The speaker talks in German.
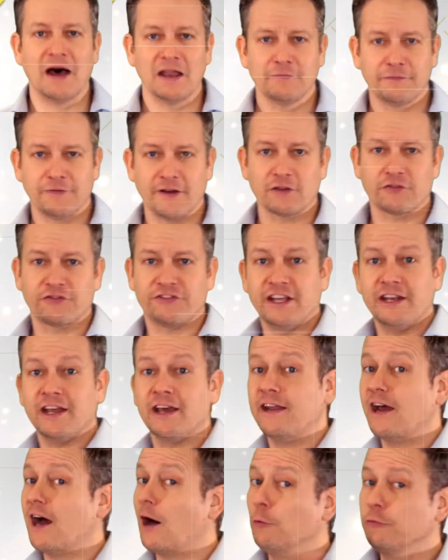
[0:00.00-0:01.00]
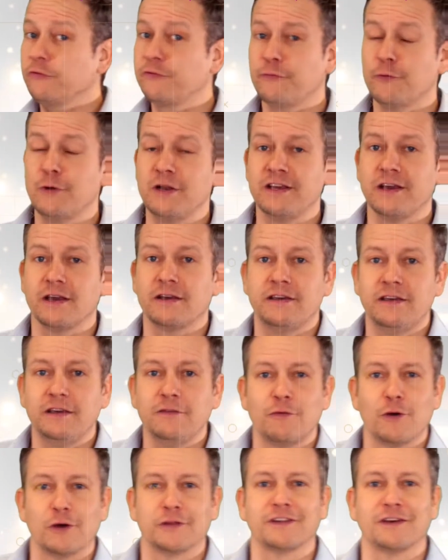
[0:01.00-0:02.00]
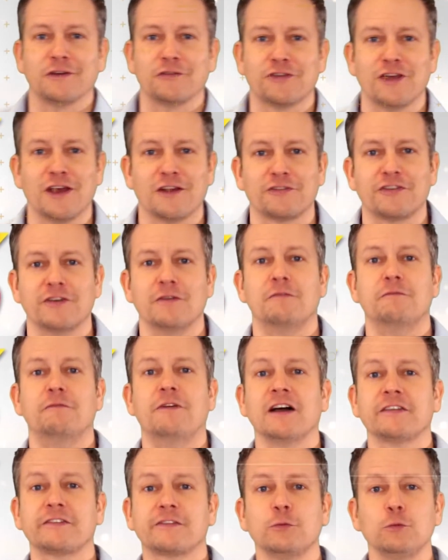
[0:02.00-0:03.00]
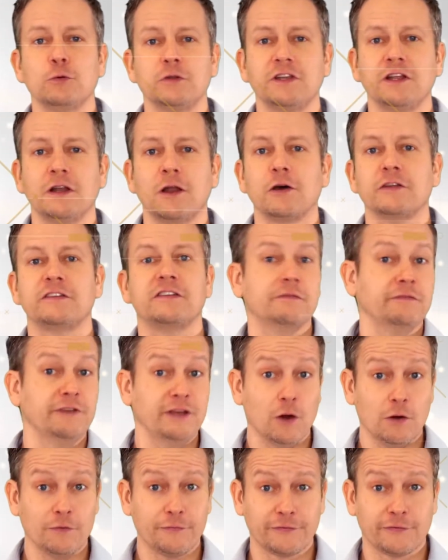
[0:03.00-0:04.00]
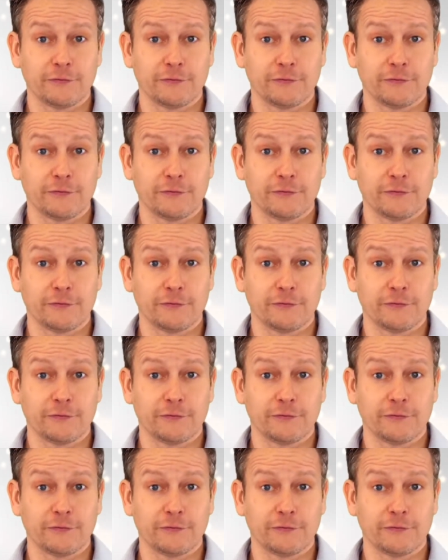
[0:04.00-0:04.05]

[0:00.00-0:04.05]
Anfang steht eine ausführliche Keyword-Recherche. Was suchen die Leute? Wie oft?